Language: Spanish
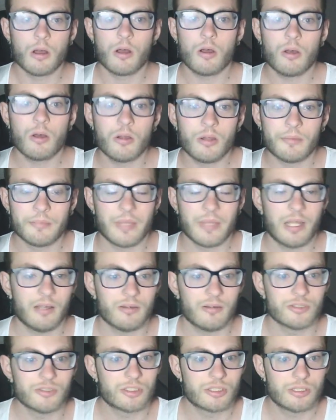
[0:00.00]
Hola
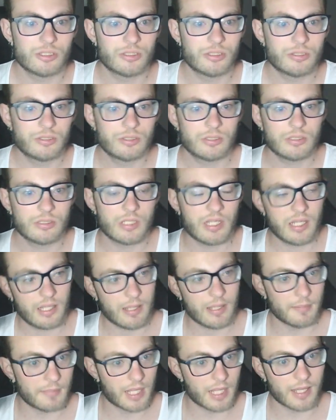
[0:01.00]
amigos y
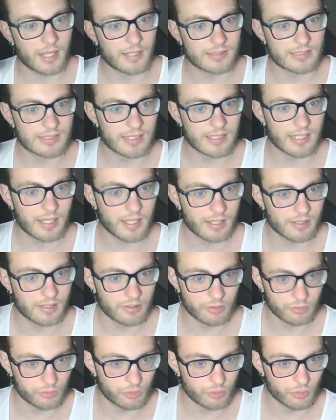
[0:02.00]
amigas de
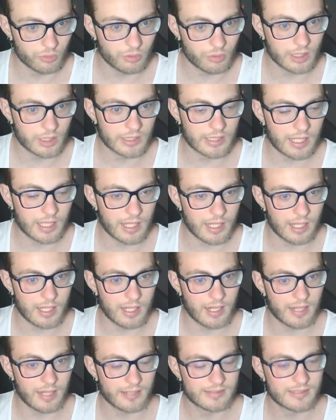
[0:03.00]
YouTube, ¿qué
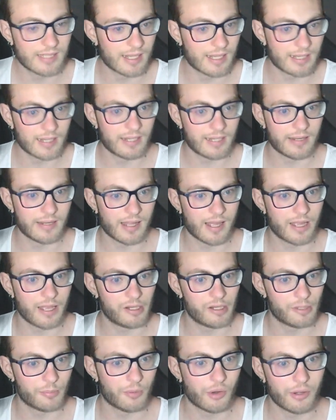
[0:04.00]
tal están el día de hoy?
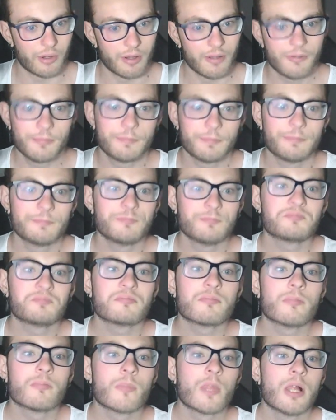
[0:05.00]
Bueno,
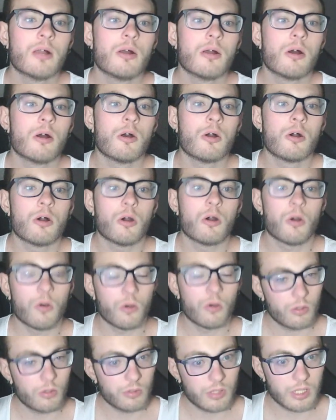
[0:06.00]

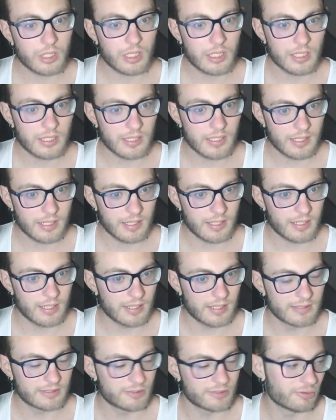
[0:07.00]
hoy
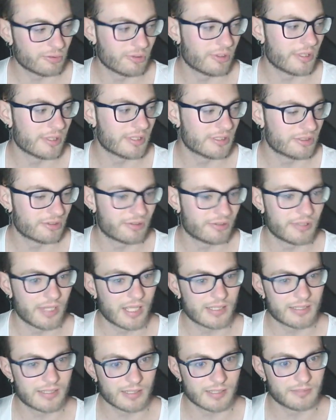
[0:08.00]
es uno de esos
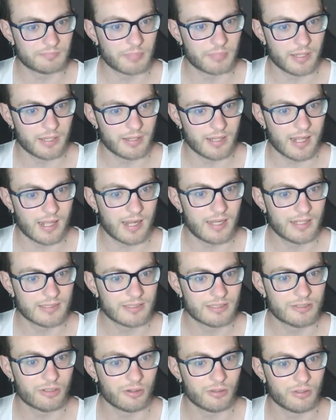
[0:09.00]
días especiales
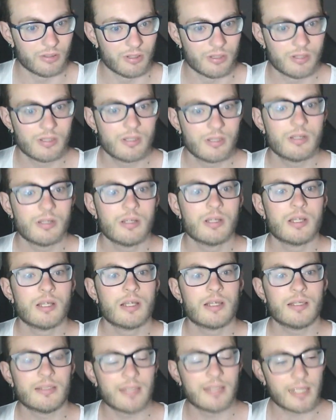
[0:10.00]
son
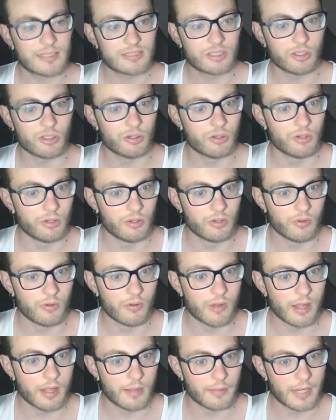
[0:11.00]
ya son
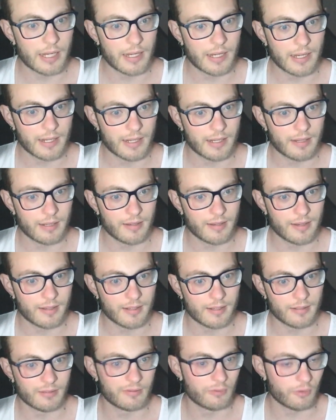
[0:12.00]

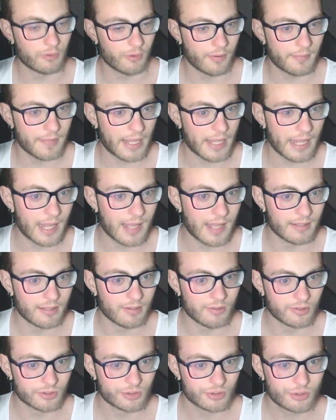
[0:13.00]
nueve, nueve
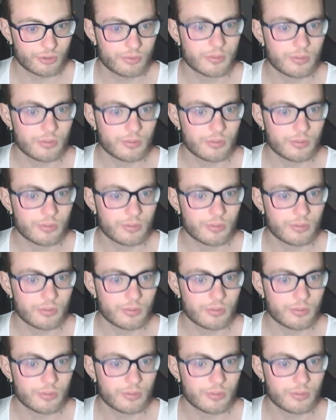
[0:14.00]
años